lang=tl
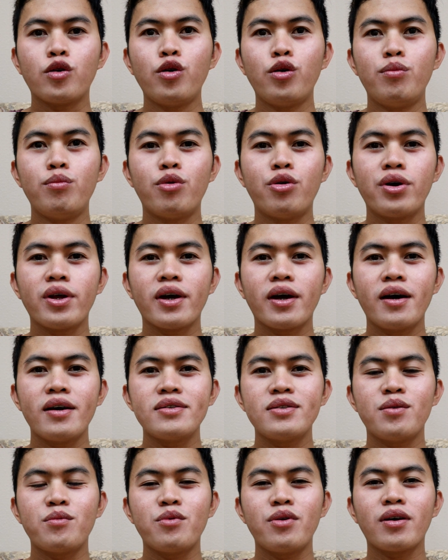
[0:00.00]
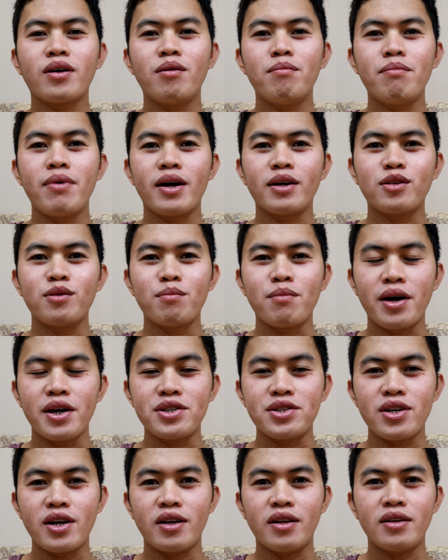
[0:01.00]
Good morning guys and welcome back to
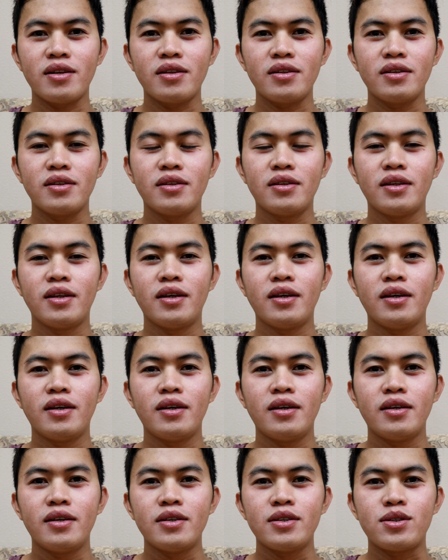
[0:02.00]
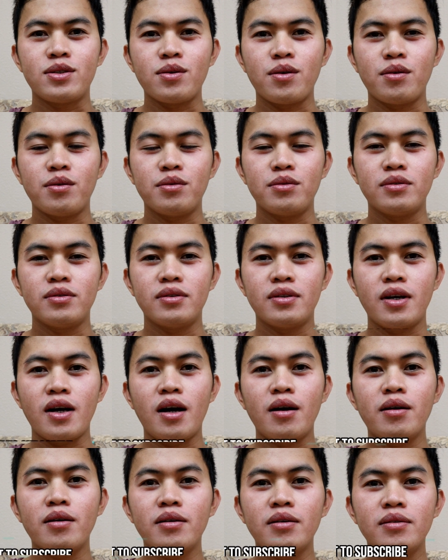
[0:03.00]
my channel. So,
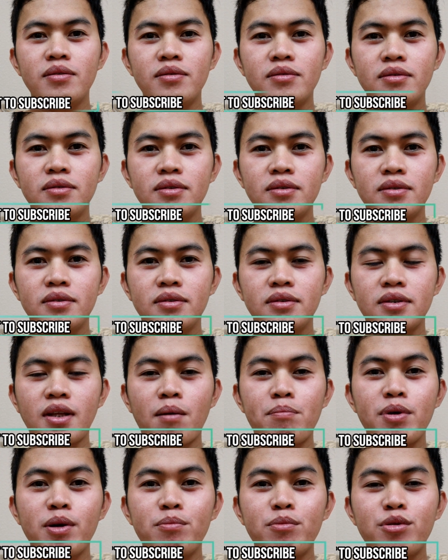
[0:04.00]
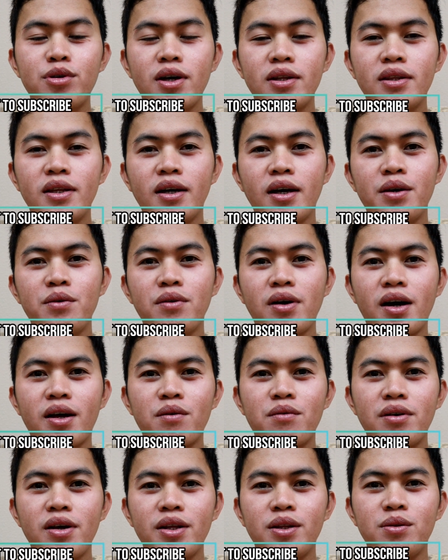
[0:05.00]
ang topic po natin ngayong
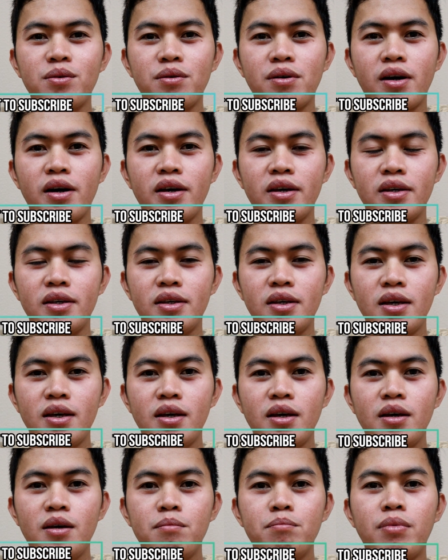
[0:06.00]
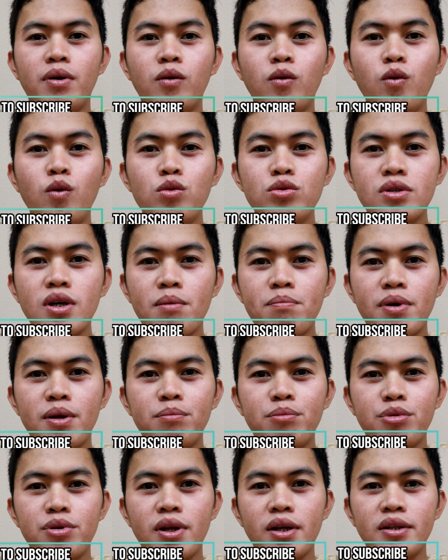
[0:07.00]
araw na ito ay
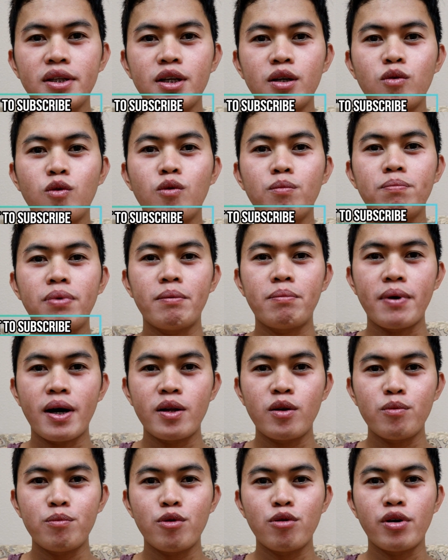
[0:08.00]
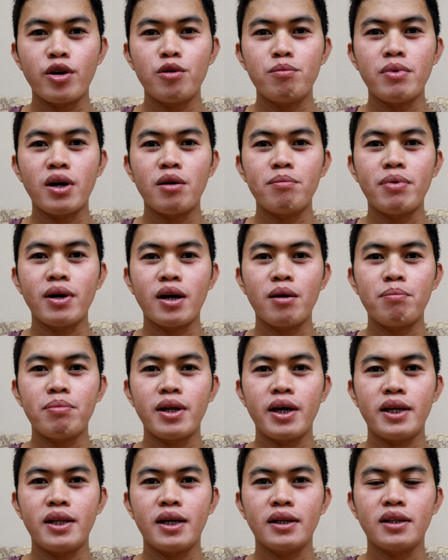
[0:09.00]
pag-uusapan po natin kung paano po kayo
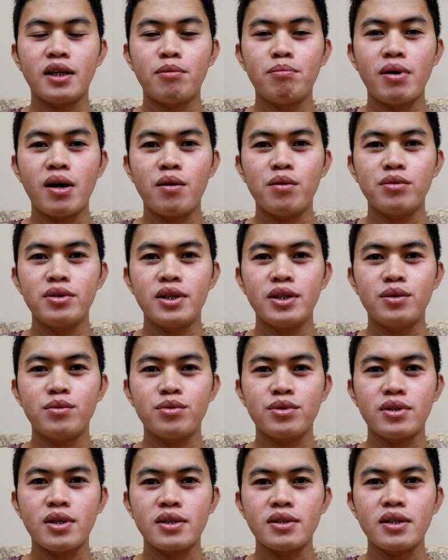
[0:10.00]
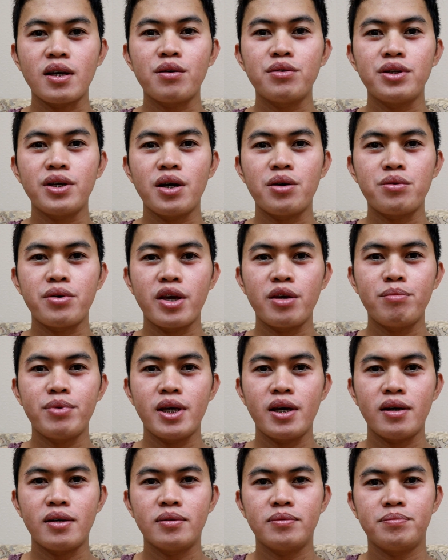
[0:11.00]
makapag-apply ng trabaho dito sa Saudi
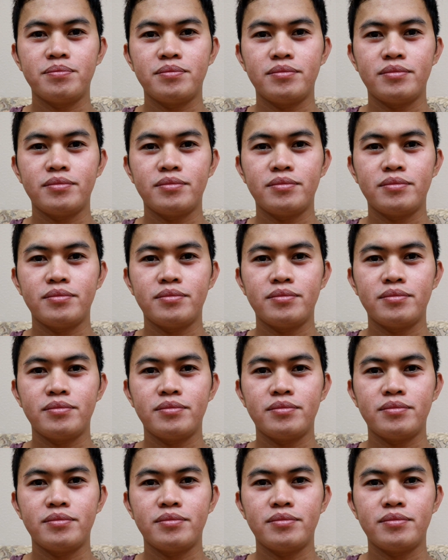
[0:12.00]
Arabia.